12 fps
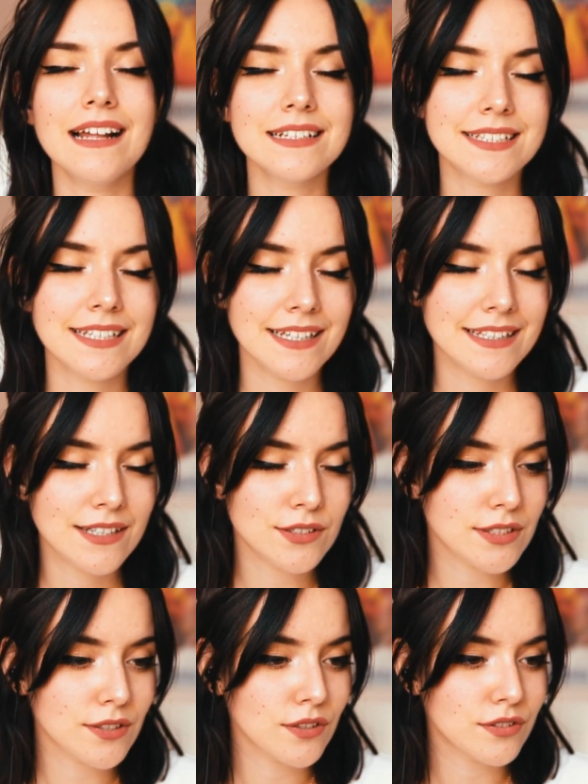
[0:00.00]
El siguiente
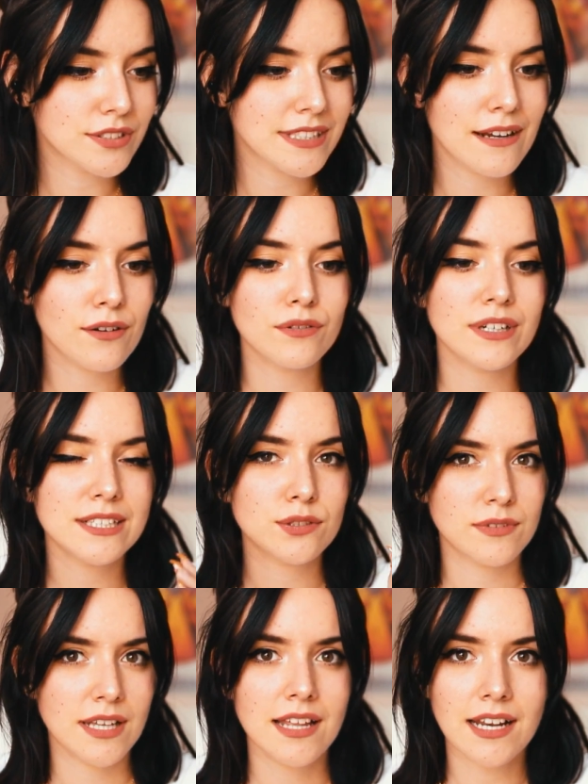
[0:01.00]
consejo que os traigo
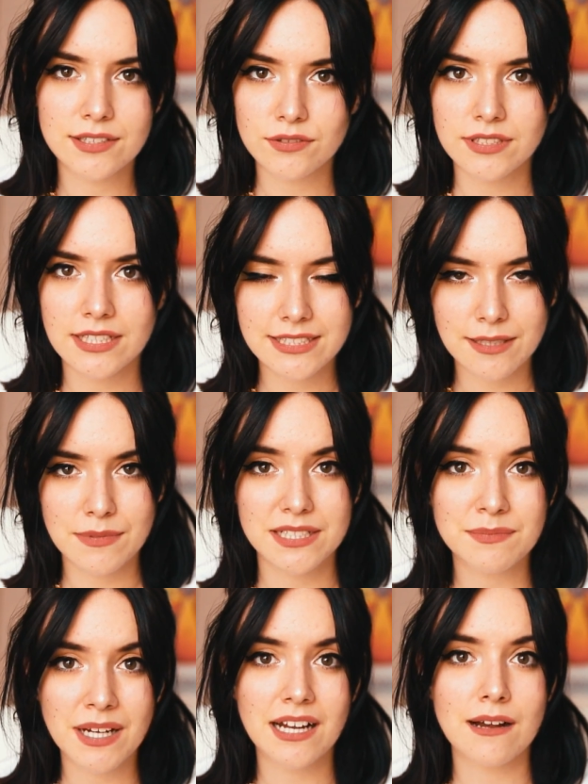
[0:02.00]
es una de las cosas que
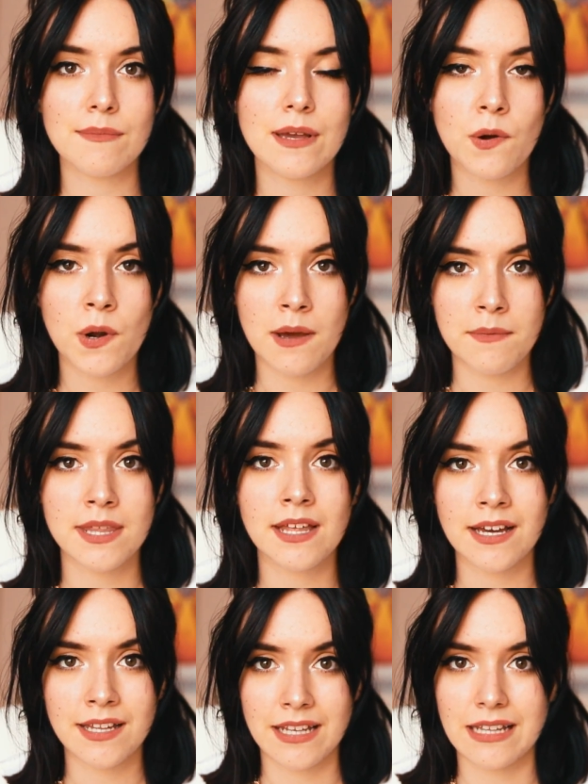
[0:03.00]
más me han cambiado la
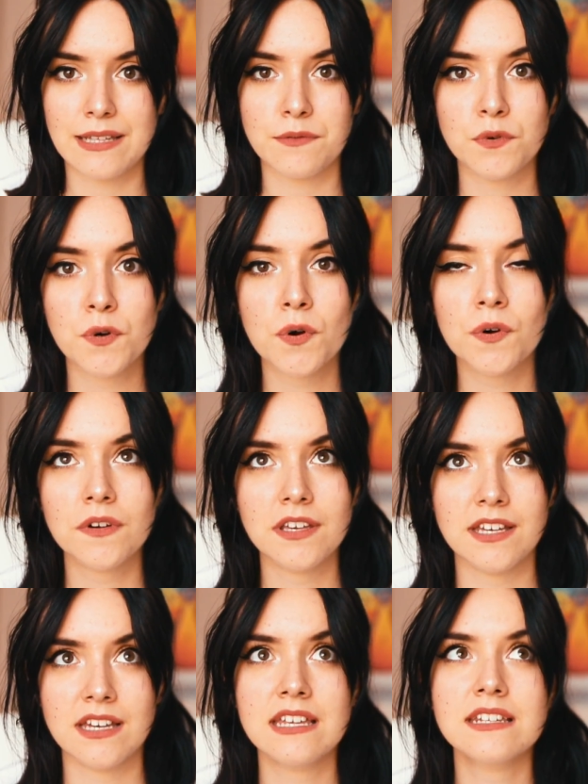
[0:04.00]
vida en el dibujo
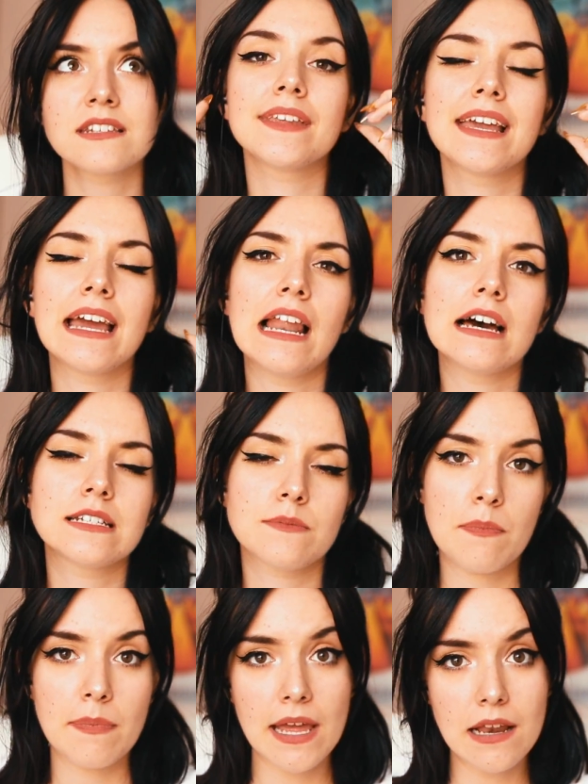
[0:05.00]
y es que las
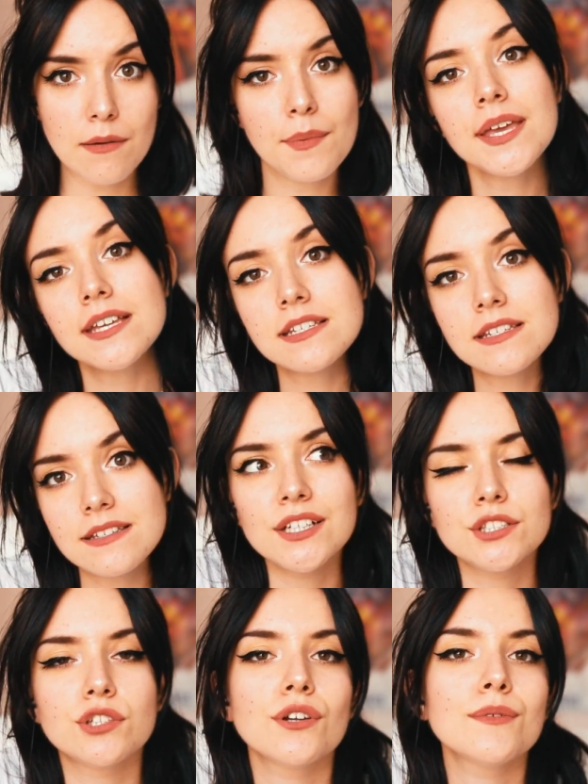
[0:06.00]
pelvis
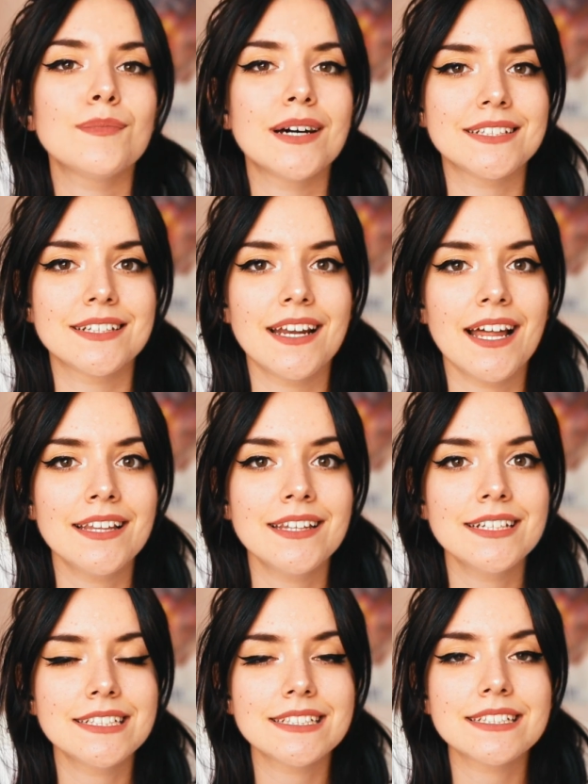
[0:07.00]
son más
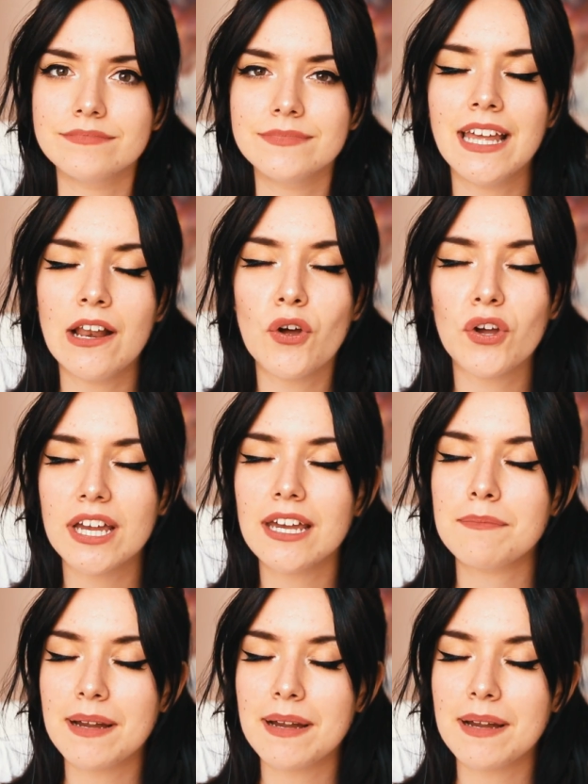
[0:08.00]
grandes de lo que